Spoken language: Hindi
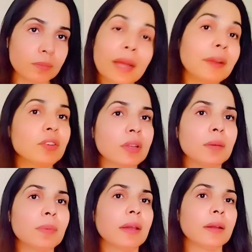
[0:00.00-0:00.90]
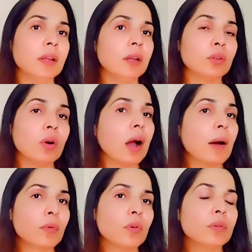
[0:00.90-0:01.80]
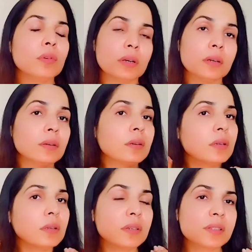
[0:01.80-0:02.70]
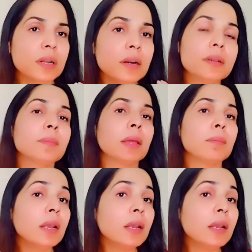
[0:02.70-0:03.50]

नाइट क्रीम है तो आपको रिज़ल्ट में मिलने